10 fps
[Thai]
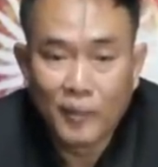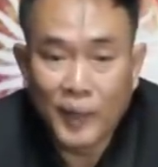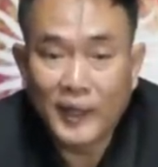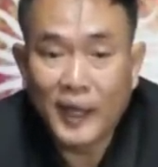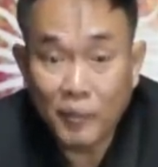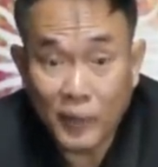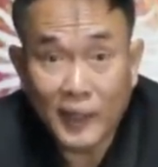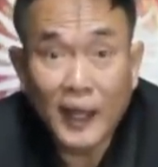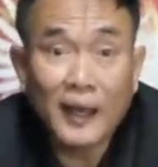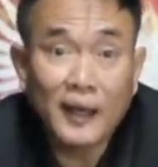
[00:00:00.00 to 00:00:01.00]
เป็นเคสเหมือ
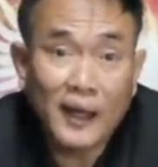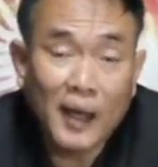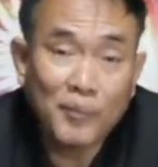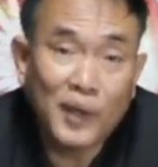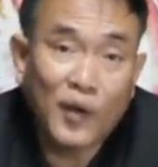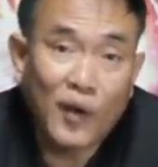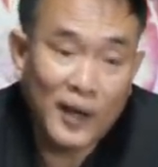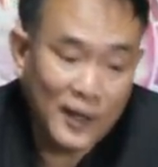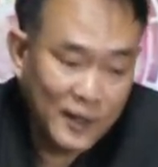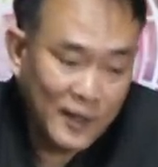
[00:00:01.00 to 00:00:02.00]
นกันนะครับ ในกร
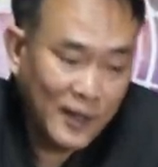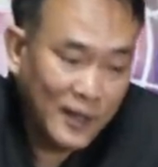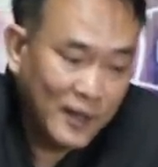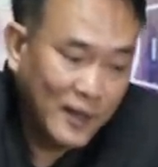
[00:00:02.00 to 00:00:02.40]
ณีที่